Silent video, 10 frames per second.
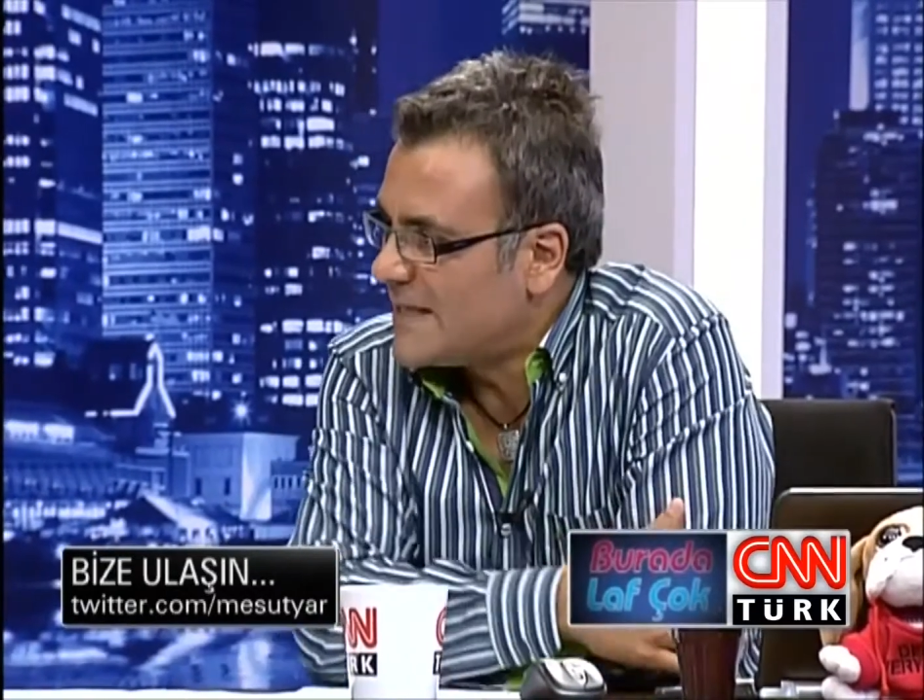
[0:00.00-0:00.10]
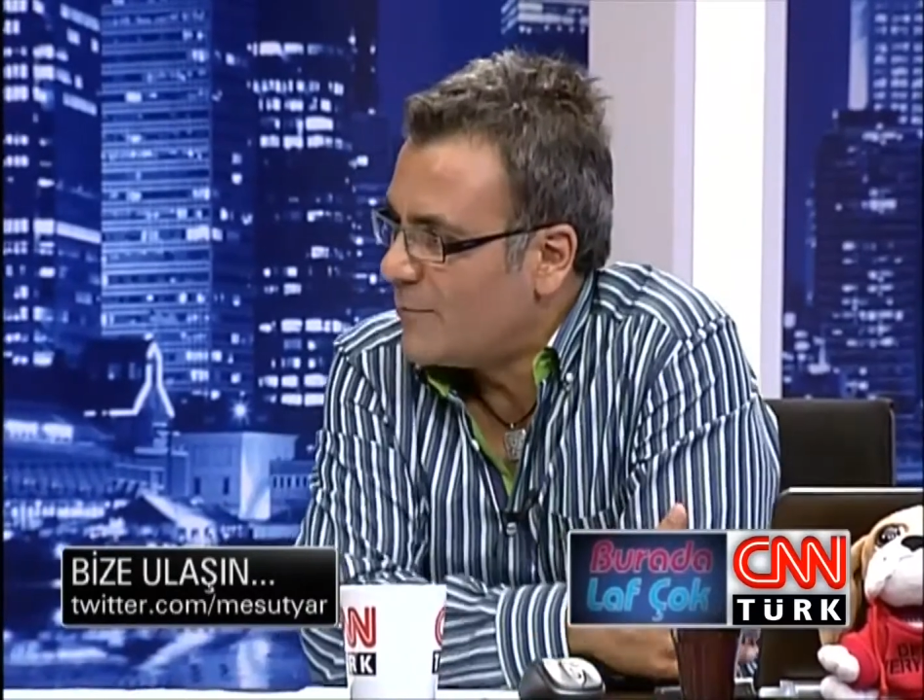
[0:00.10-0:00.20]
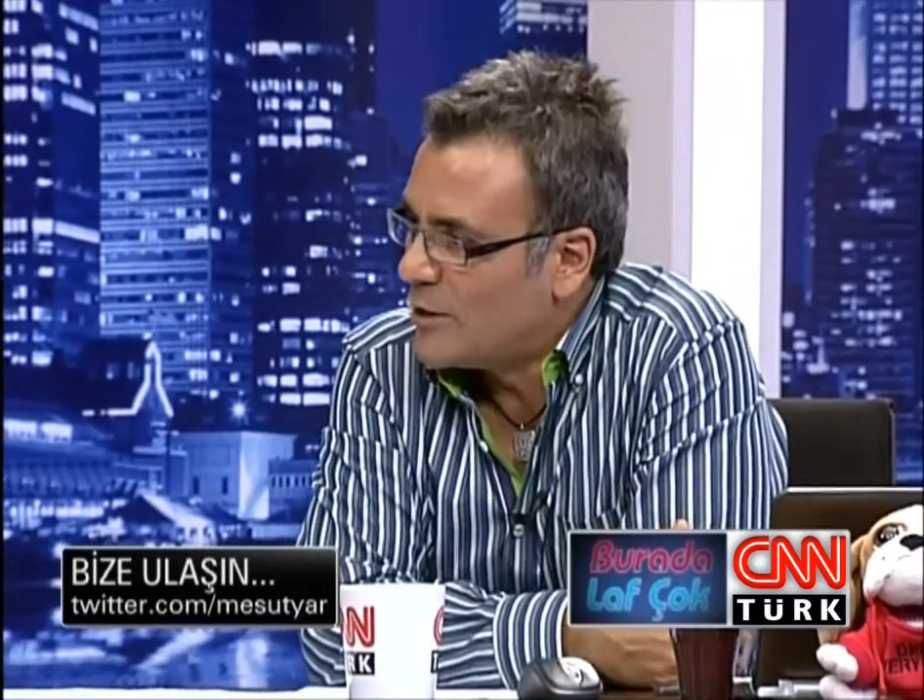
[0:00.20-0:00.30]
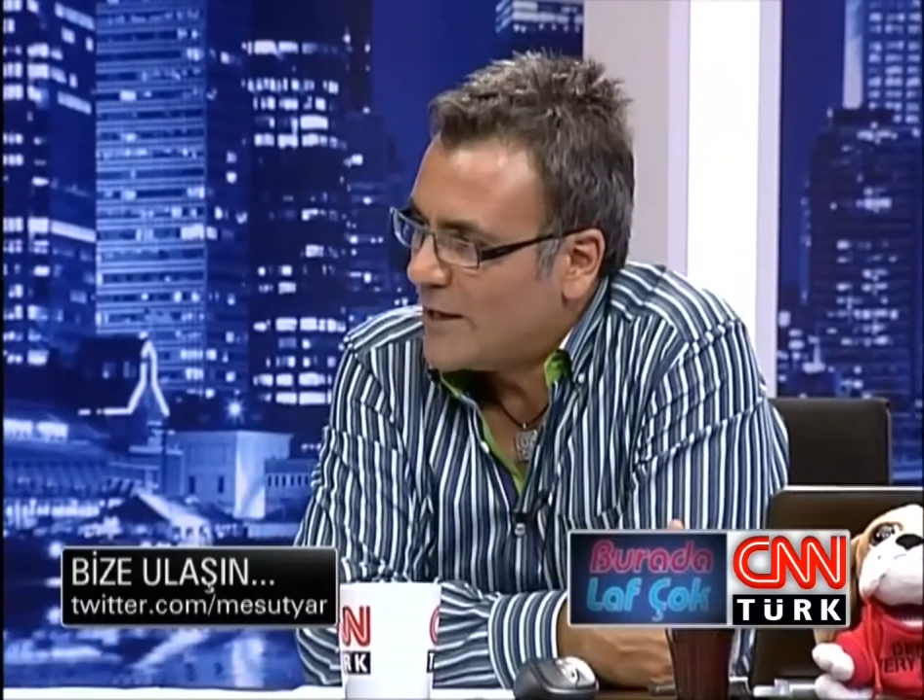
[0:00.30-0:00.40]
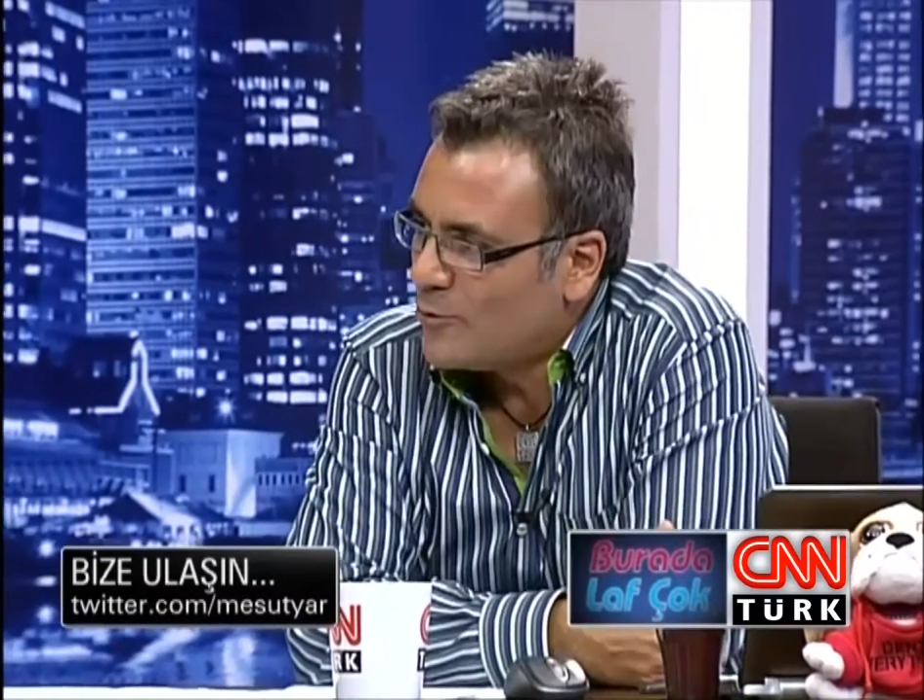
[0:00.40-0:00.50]
Tam
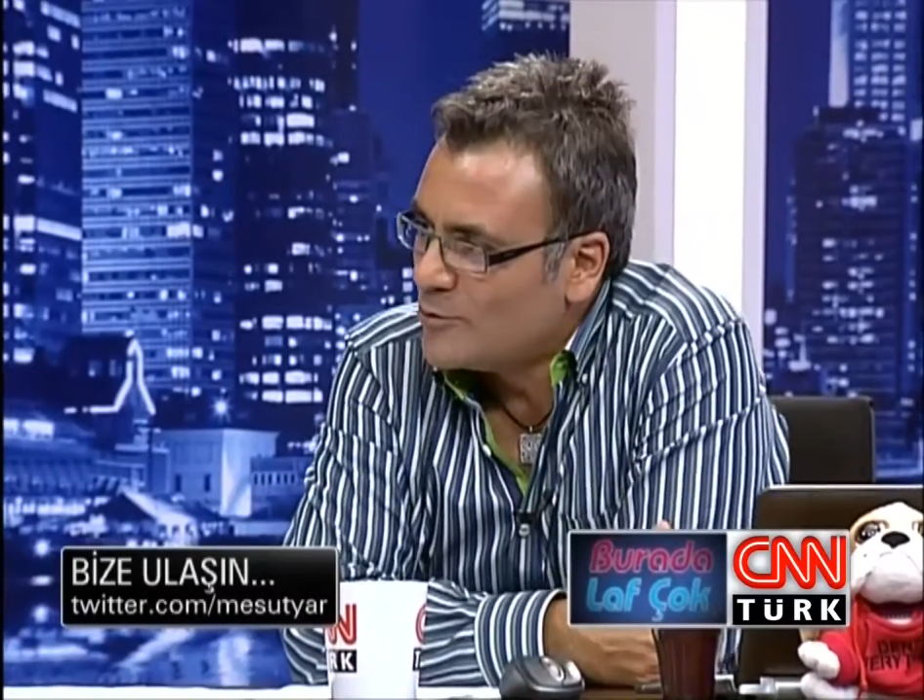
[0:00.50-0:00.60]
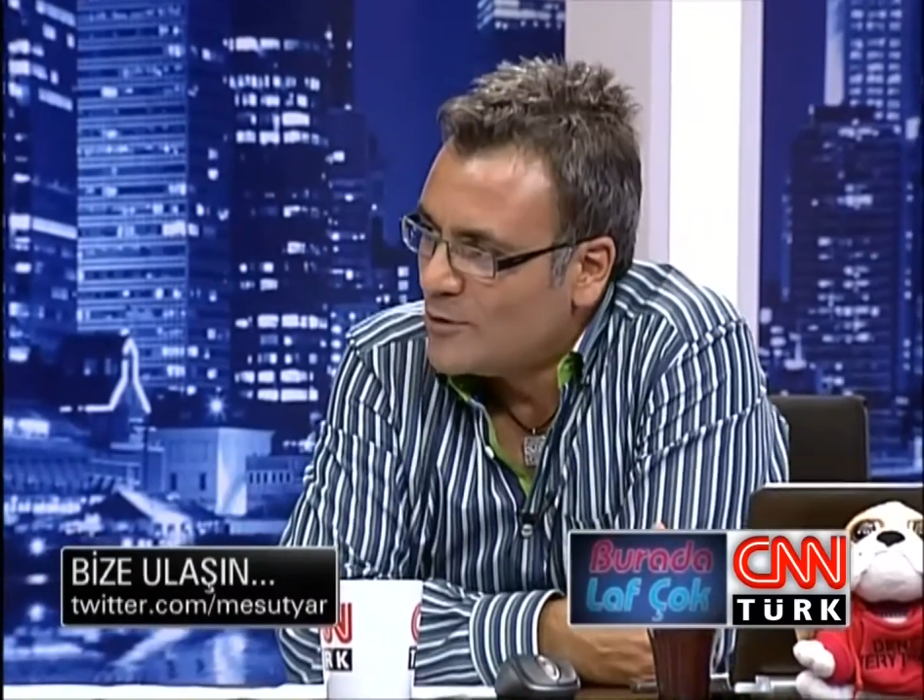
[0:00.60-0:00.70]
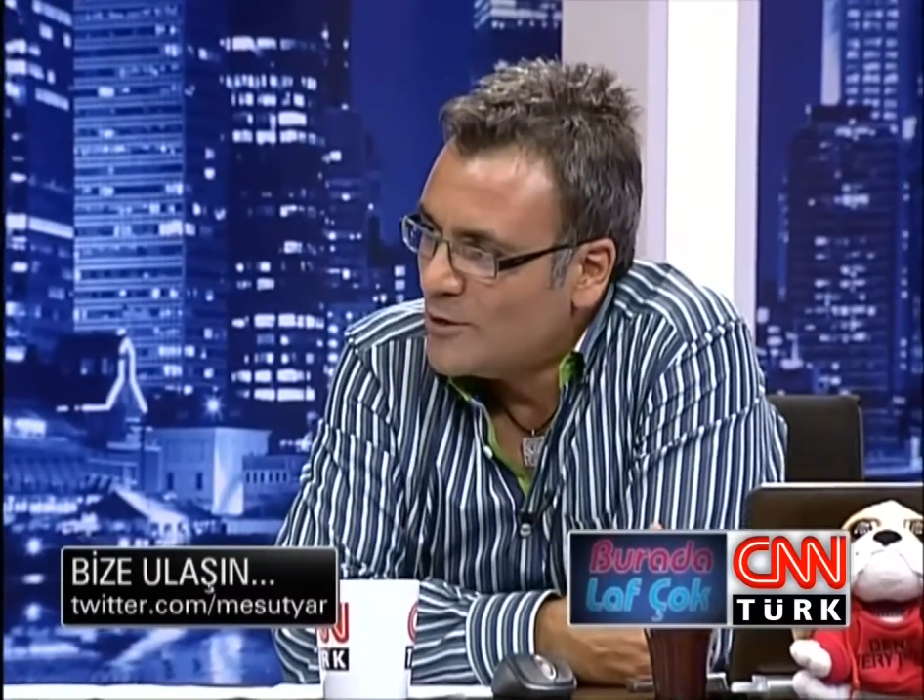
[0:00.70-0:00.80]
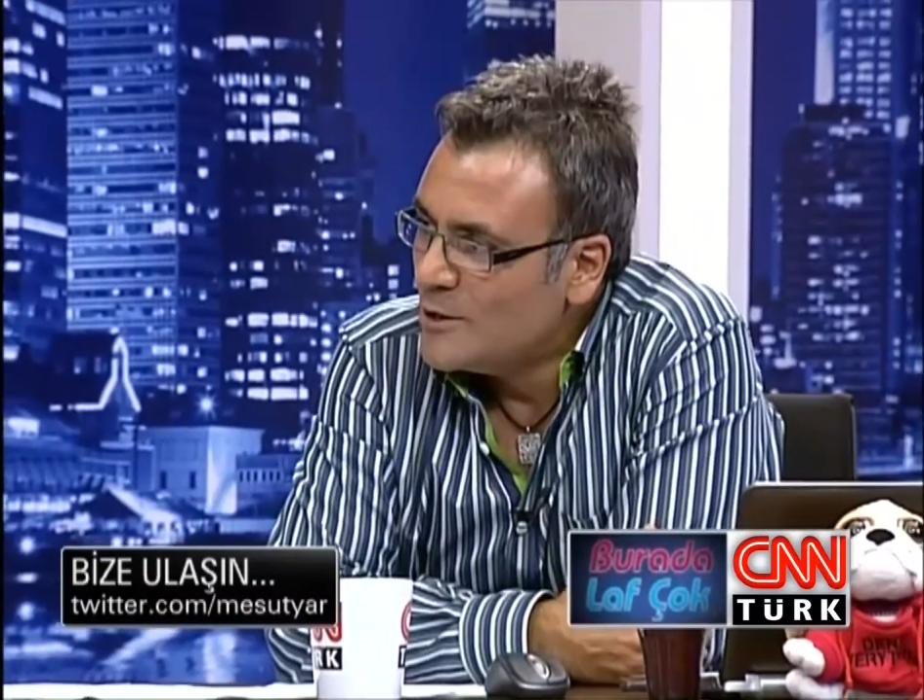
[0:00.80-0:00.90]
olarak onu